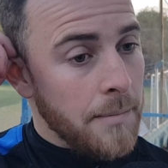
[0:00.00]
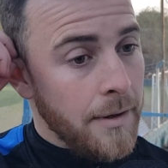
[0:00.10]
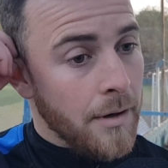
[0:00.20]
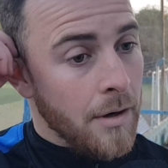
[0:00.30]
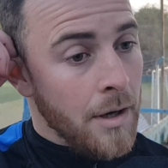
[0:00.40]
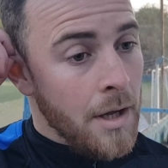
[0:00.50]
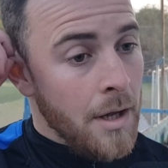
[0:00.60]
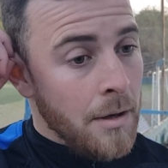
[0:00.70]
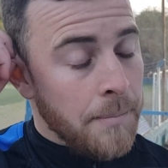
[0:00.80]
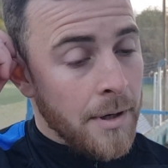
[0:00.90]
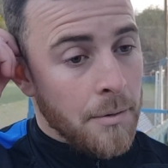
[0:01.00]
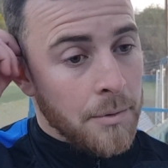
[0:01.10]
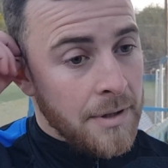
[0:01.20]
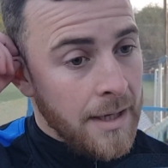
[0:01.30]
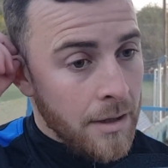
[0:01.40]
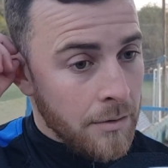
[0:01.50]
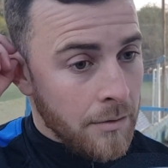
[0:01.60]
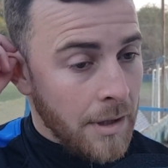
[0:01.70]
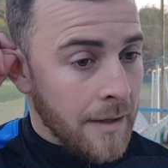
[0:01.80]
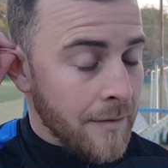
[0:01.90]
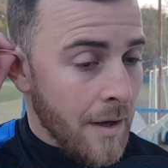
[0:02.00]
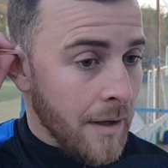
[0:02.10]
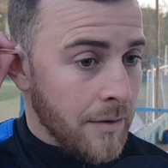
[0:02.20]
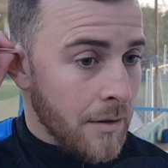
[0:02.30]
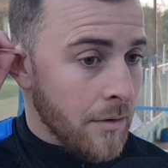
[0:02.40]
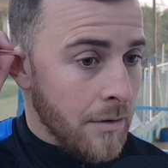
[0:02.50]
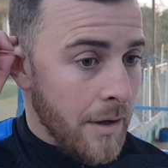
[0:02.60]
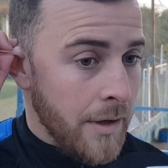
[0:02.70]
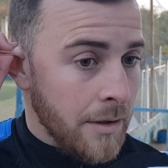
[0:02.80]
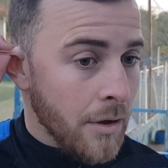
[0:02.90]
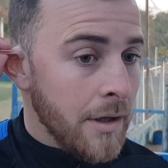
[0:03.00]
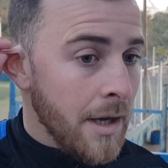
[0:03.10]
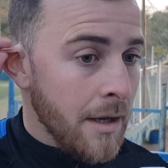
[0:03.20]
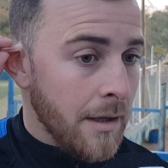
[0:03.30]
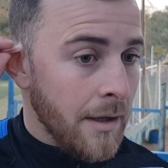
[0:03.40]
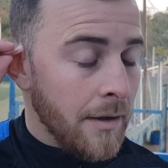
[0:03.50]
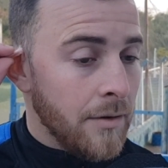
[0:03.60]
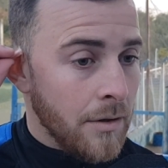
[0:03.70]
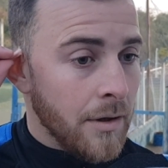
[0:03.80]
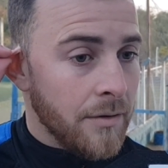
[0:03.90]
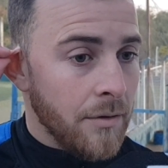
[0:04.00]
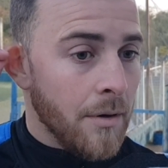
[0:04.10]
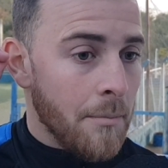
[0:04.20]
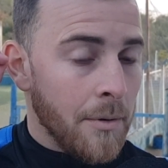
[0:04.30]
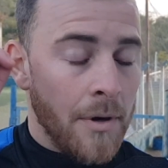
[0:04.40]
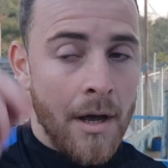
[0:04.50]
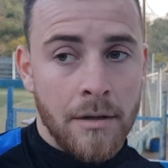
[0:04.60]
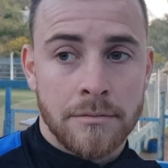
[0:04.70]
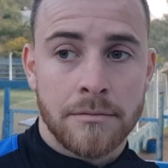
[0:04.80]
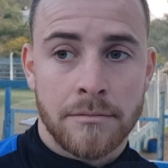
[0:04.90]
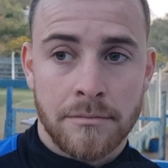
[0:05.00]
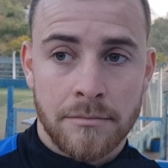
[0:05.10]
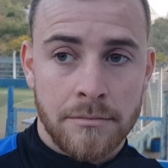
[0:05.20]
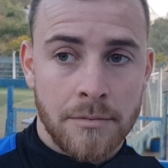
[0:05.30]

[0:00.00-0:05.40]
pero pero como te digo, no hay que ensedecernos con la victoria, eh, sino que sirve para un,